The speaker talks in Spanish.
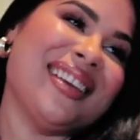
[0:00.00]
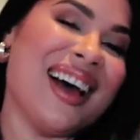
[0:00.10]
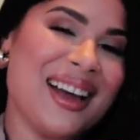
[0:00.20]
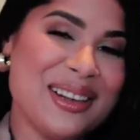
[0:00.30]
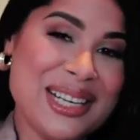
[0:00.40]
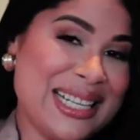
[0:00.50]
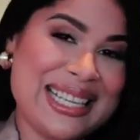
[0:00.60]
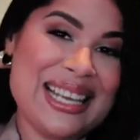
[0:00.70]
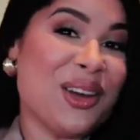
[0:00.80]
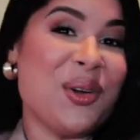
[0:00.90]
ya ni
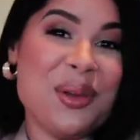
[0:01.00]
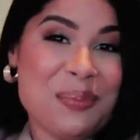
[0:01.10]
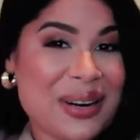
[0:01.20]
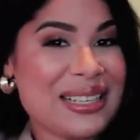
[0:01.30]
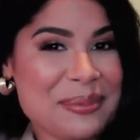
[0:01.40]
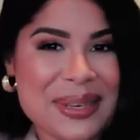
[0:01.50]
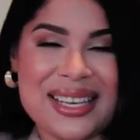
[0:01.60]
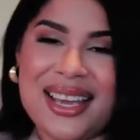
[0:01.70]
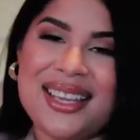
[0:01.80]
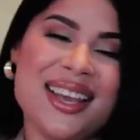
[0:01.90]
siquiera en una empresa
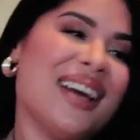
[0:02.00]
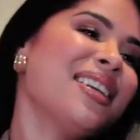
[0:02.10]
pequeña,